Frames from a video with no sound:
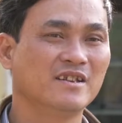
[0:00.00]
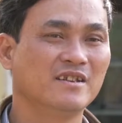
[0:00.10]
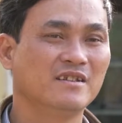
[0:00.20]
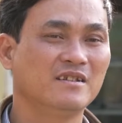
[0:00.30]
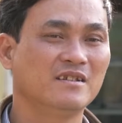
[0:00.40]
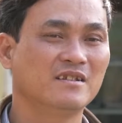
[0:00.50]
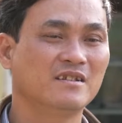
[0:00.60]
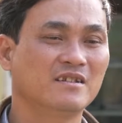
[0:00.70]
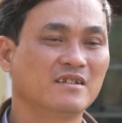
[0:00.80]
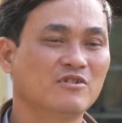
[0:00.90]
thì
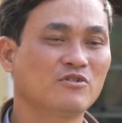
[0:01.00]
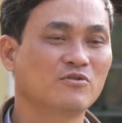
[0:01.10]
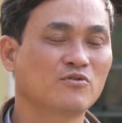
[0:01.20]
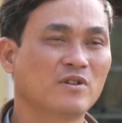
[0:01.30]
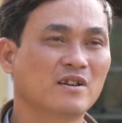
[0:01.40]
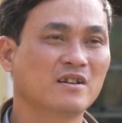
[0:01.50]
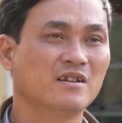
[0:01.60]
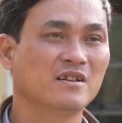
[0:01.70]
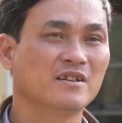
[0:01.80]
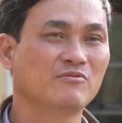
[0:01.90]
nó thuận
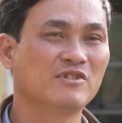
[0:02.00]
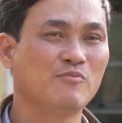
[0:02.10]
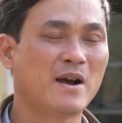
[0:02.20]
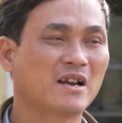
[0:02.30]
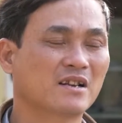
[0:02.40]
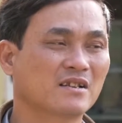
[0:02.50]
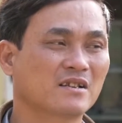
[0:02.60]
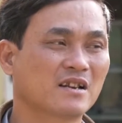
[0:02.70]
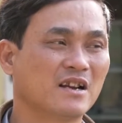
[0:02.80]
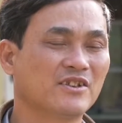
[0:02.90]
lợi trong nhiều mặt.
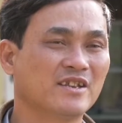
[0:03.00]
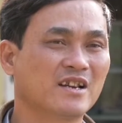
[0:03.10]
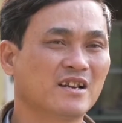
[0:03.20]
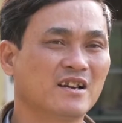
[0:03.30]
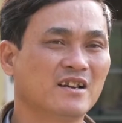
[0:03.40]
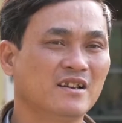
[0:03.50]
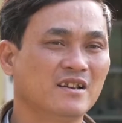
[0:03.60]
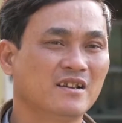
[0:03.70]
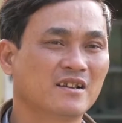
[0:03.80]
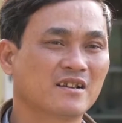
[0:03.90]
Cái thứ nhất là
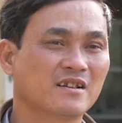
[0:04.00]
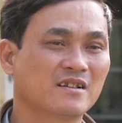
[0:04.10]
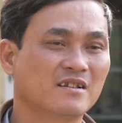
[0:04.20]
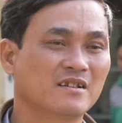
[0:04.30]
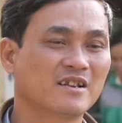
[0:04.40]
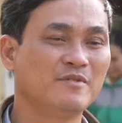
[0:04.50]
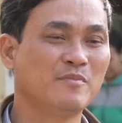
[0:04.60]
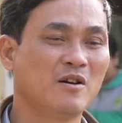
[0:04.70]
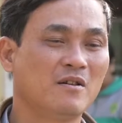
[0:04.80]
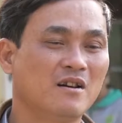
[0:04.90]
khi
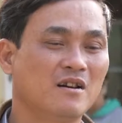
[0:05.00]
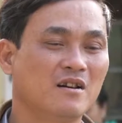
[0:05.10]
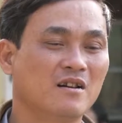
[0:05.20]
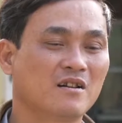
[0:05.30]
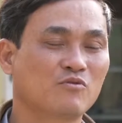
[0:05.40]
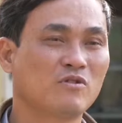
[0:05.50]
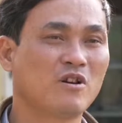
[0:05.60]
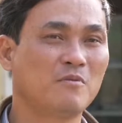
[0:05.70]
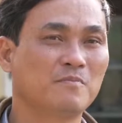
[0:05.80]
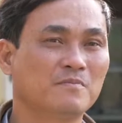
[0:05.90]
mà cuộc
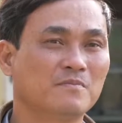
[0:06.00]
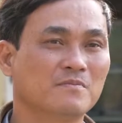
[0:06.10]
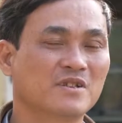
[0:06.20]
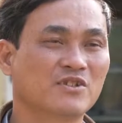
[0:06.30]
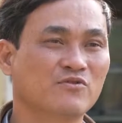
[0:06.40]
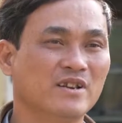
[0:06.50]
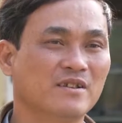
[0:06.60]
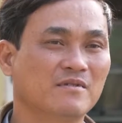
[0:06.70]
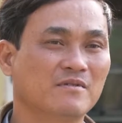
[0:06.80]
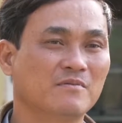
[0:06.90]
họp trực
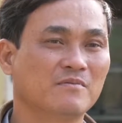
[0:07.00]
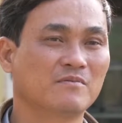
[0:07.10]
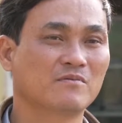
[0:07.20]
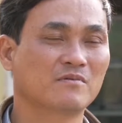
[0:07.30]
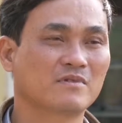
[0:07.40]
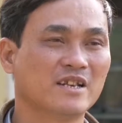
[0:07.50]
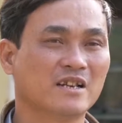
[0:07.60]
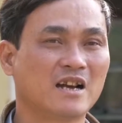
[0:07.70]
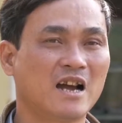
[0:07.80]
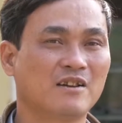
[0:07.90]
tuyến
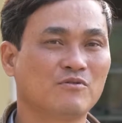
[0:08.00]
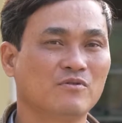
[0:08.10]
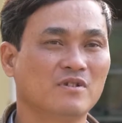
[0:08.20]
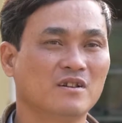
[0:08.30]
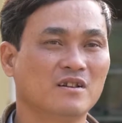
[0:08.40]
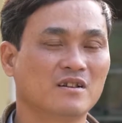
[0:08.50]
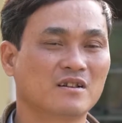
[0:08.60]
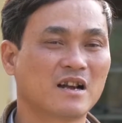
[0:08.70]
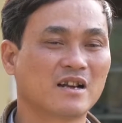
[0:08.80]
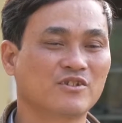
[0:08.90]
triển khai của
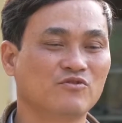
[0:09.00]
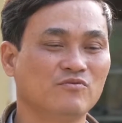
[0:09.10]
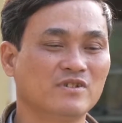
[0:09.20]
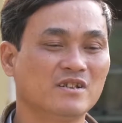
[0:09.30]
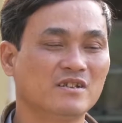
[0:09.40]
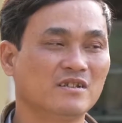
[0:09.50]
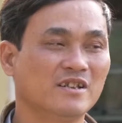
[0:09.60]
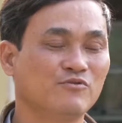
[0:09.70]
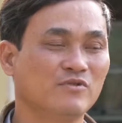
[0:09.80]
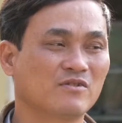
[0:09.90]
các cái chủ trương
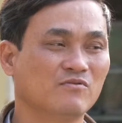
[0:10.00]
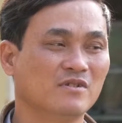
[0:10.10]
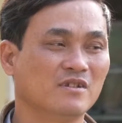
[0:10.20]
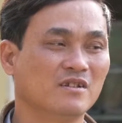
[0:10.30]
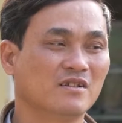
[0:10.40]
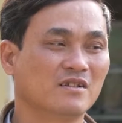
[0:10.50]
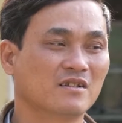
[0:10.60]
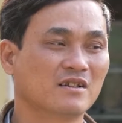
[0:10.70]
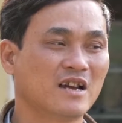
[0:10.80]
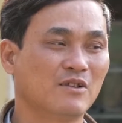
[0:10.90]
nghị quyết của
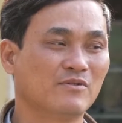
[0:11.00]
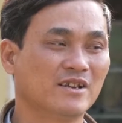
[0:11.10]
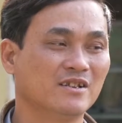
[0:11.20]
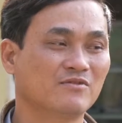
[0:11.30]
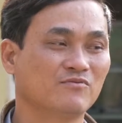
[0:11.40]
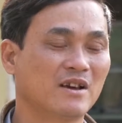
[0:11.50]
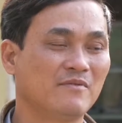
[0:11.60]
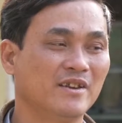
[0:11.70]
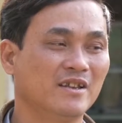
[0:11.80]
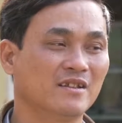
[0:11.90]
Đảng, của Nhà nước chúng
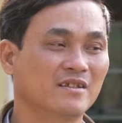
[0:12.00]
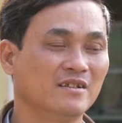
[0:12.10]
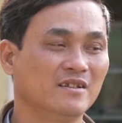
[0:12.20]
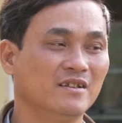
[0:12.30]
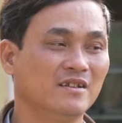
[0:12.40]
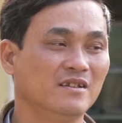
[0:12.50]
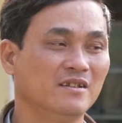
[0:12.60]
ta về tới